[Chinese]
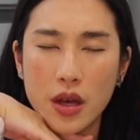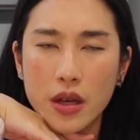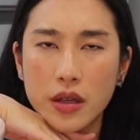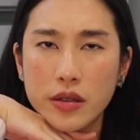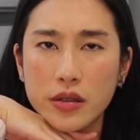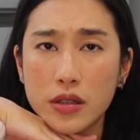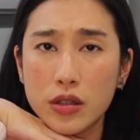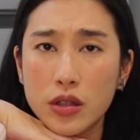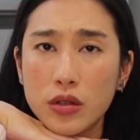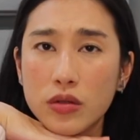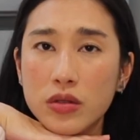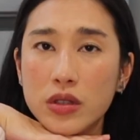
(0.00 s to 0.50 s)

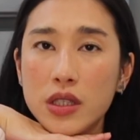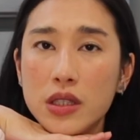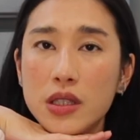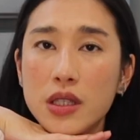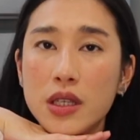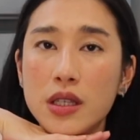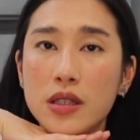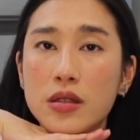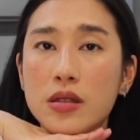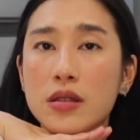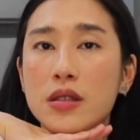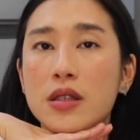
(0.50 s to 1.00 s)
吃东西这
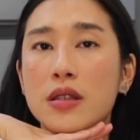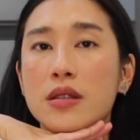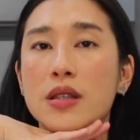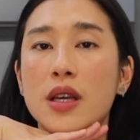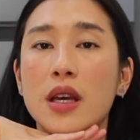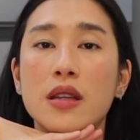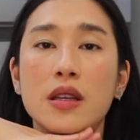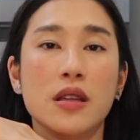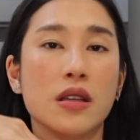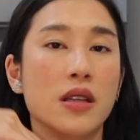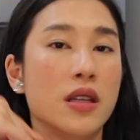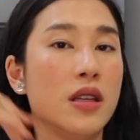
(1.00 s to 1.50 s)
件事情，在
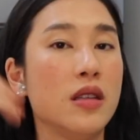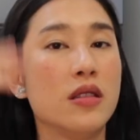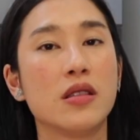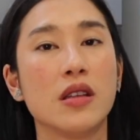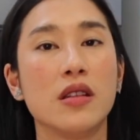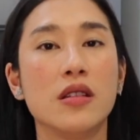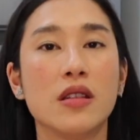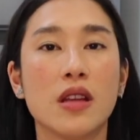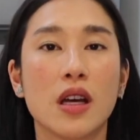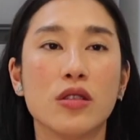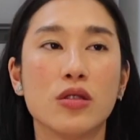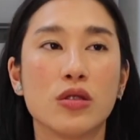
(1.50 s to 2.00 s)
你的一
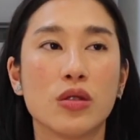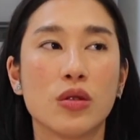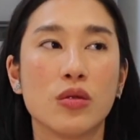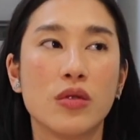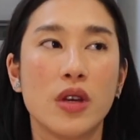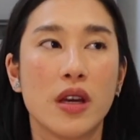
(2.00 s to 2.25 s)
生当中，